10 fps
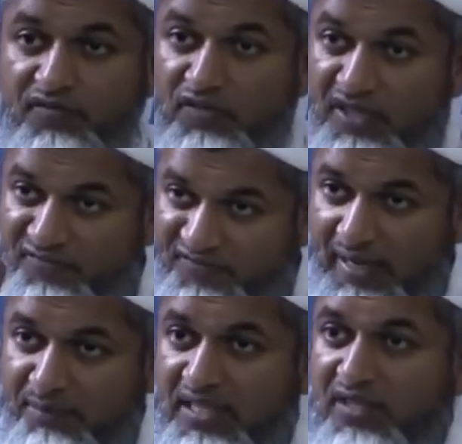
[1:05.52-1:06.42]
для
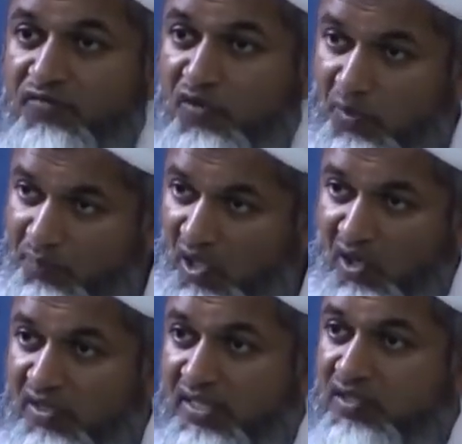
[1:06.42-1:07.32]
семьи, для
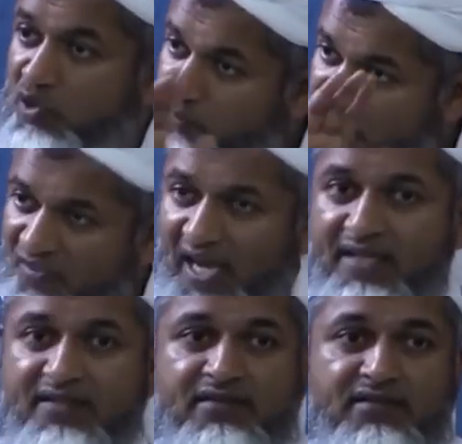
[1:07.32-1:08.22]
близких, и нормально
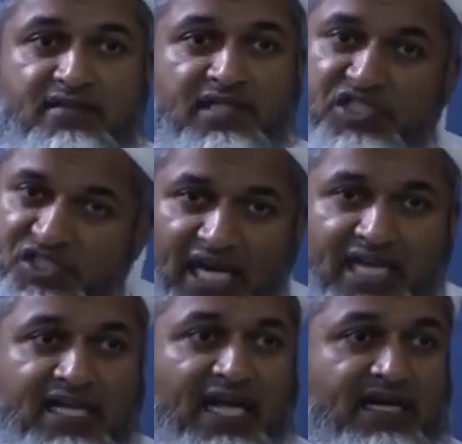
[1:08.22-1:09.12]
будет.
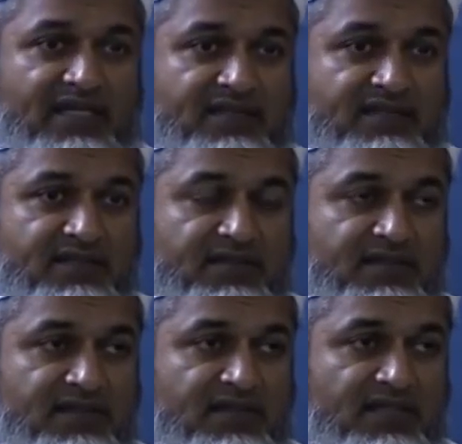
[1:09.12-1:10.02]
Иншаллах.
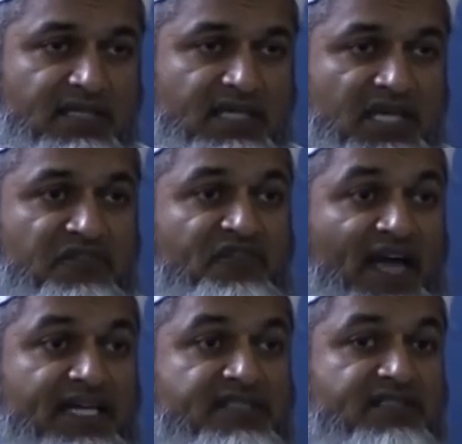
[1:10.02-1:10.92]

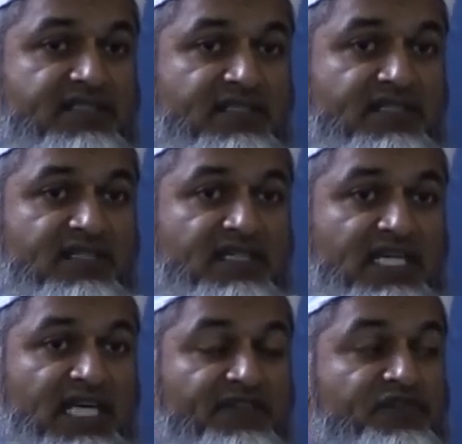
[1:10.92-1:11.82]
Смотрите.
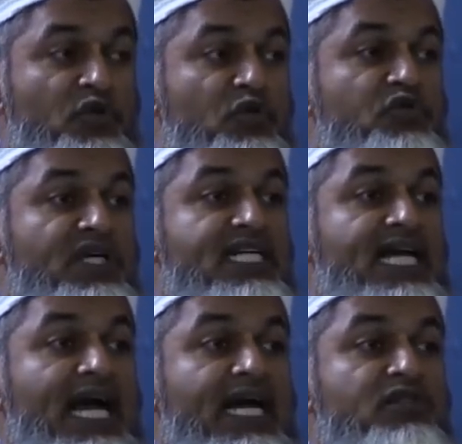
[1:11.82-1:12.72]
Если
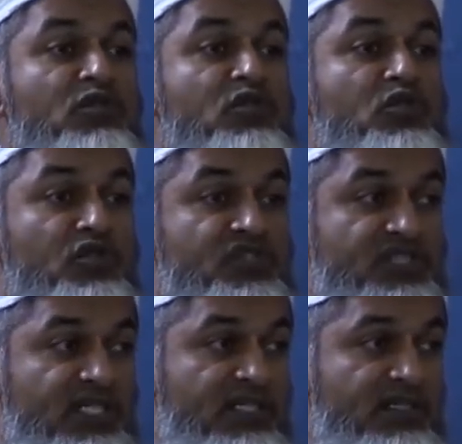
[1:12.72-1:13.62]
читаете аят
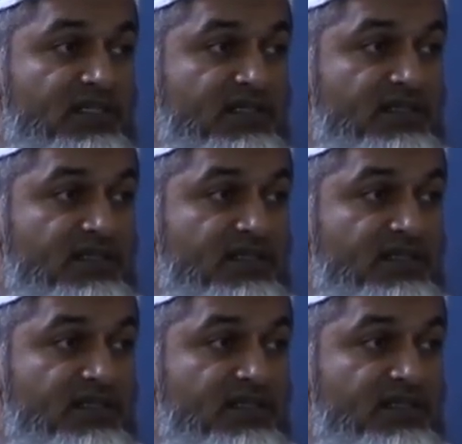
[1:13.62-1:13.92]
аль-Курси